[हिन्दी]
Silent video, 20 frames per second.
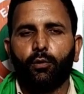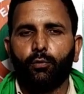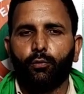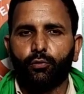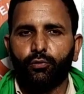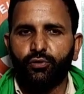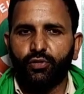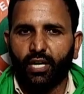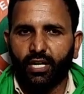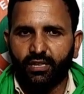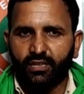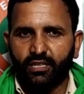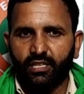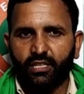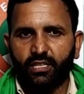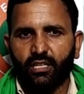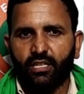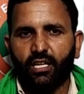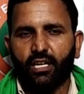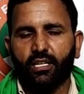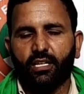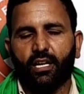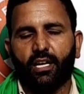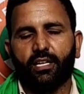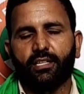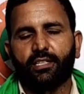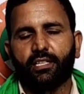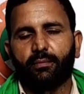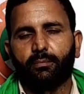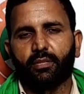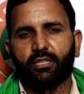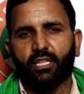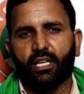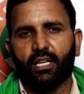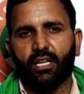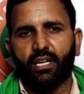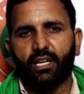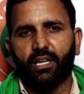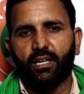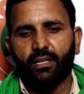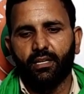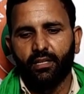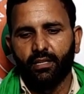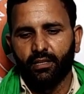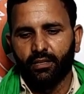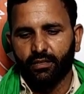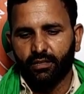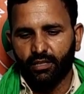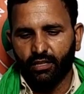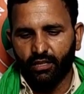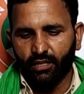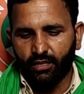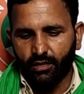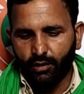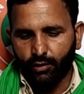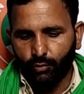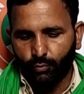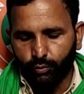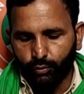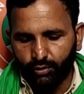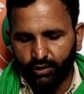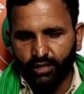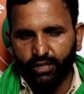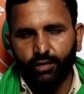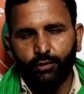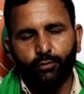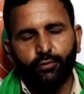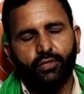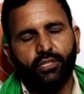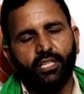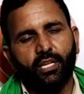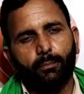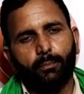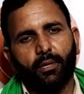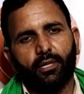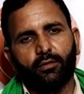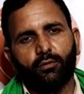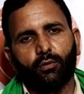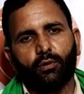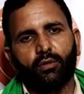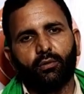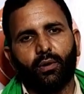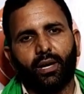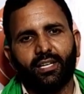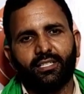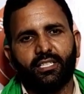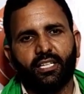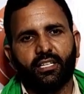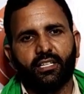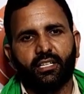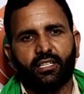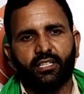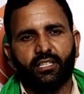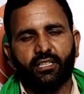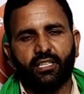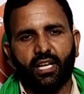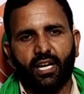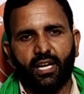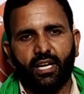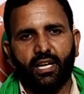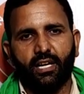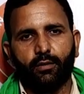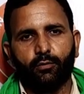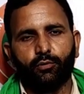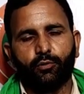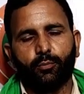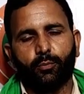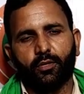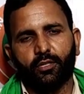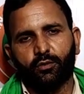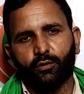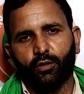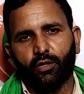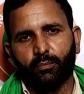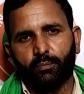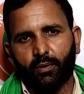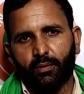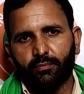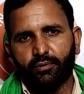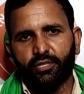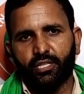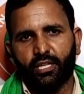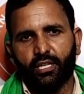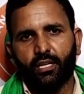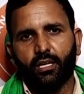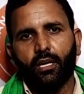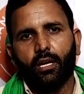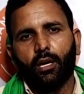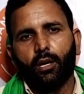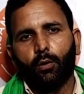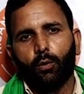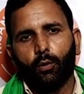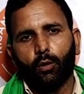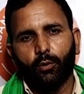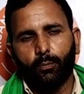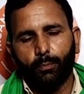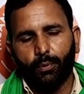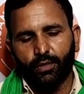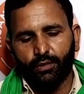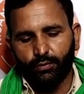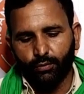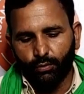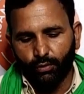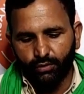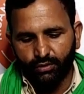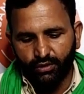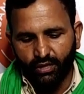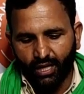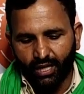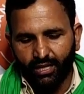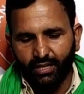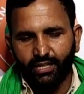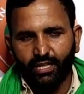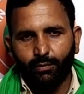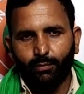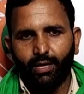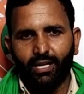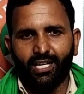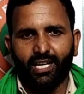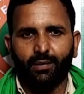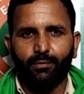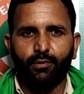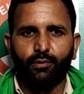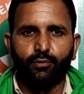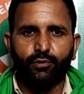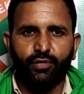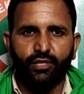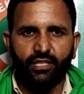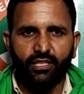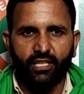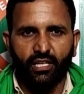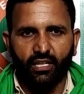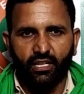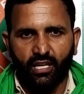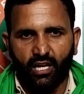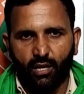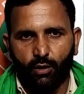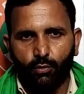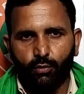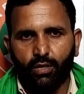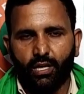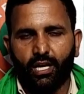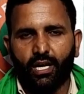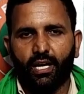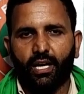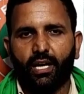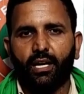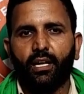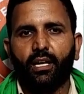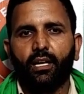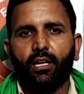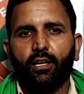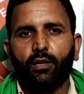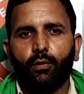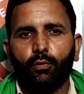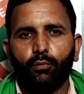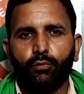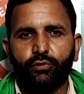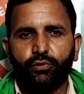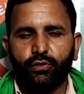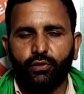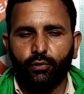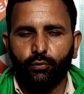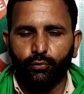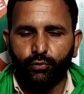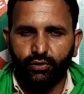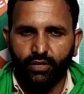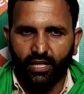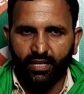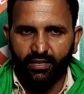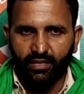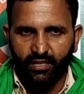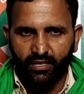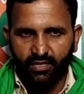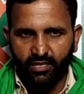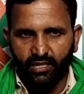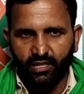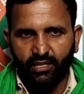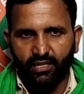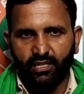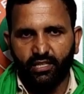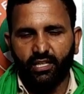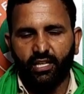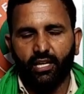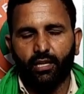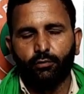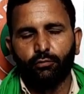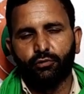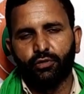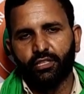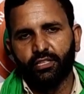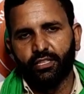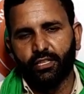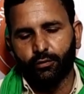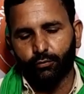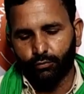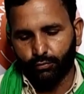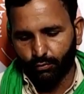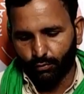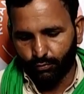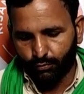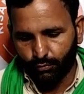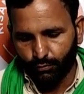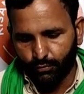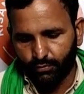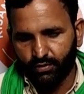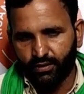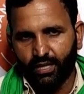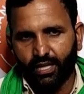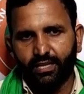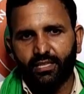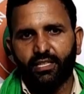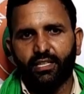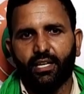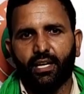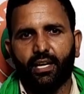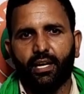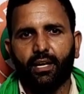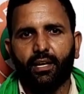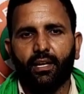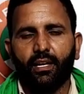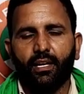उस साथी कलाकार ने बताया कि खुद ही उसने पेट्रोल वहां से खरीदा है उस पेट्रोल पंप से और पेट्रोल डालने वाला भी उसी के गांव का है उस उसका नजदीकी है उसी ने उसको सूचना दी है